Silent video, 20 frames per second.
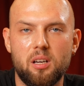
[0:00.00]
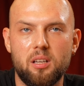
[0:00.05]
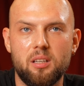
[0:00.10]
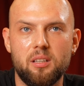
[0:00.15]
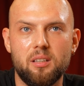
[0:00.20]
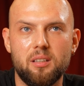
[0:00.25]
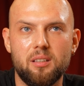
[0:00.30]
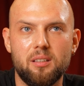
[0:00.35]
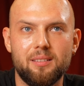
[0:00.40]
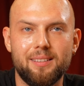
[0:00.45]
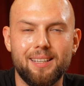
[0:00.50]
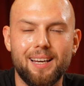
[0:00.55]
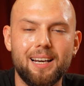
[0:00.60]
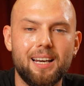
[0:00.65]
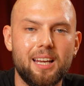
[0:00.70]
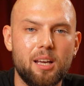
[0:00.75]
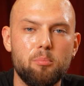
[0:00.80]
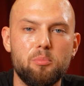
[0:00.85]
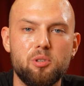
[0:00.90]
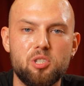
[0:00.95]
hani e,
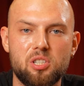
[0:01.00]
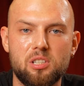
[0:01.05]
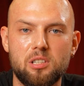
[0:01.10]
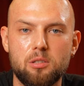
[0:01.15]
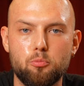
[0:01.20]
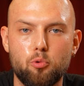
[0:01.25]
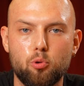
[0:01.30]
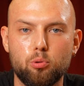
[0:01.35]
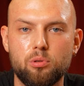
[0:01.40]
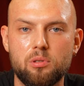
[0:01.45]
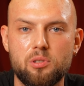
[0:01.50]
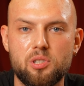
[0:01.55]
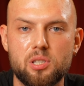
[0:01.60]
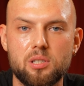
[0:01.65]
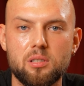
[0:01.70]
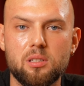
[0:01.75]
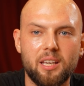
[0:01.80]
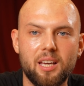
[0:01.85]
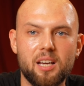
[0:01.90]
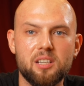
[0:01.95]
terleyen bir cildim olduğu
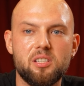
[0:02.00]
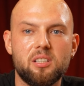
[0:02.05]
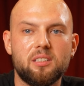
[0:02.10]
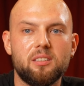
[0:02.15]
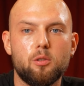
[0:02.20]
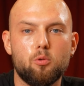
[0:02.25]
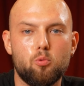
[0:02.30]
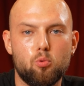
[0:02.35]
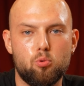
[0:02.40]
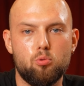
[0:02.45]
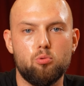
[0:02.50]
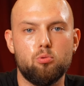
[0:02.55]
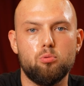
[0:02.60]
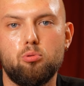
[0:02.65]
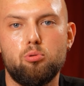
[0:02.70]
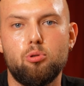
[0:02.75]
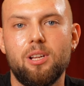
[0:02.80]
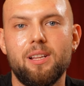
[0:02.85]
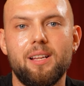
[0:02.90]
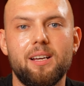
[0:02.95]
için gerçekten uzun
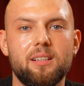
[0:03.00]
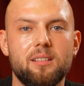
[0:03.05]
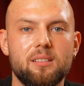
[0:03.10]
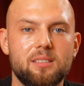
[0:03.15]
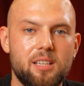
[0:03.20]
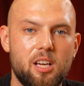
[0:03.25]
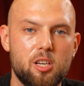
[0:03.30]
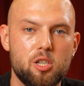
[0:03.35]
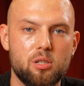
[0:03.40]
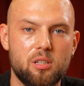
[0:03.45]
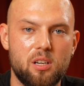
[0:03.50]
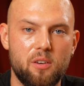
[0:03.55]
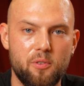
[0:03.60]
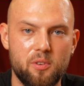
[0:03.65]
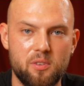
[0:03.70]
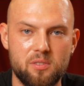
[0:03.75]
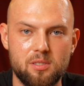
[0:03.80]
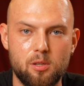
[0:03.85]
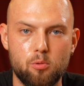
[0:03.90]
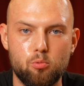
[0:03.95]
süreler saç
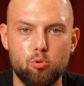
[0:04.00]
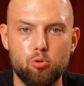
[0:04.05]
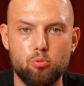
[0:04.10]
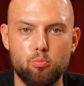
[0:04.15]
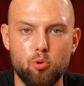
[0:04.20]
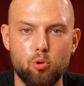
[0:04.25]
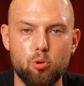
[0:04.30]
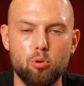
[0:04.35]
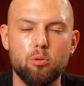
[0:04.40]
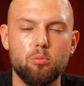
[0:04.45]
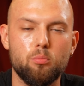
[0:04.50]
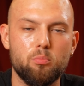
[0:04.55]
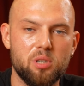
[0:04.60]
kafanızda durmuyor.